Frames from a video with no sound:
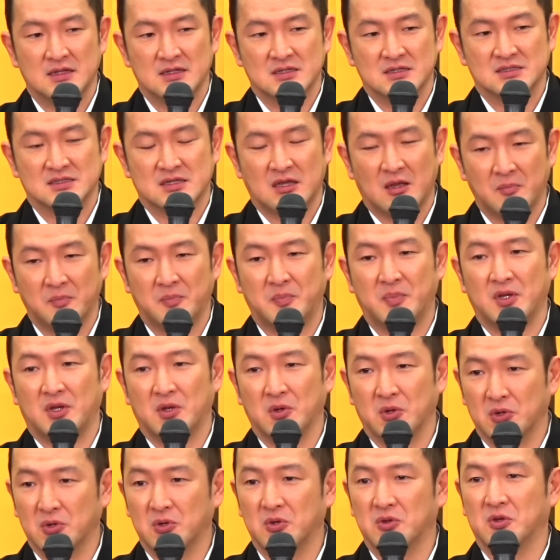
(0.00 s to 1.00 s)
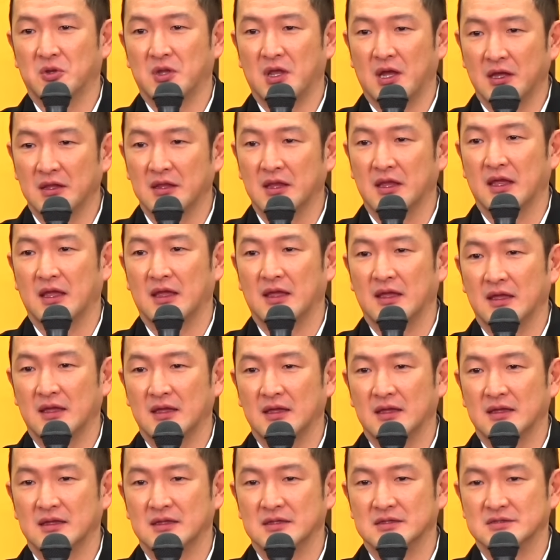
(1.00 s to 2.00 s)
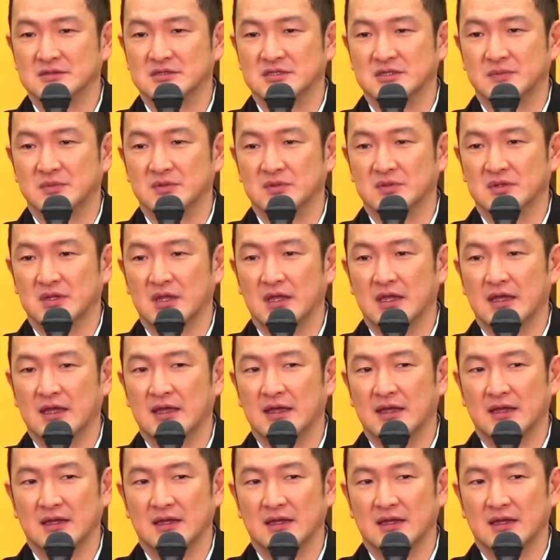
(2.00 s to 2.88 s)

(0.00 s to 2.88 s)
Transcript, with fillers: 賛否両論の中で自分で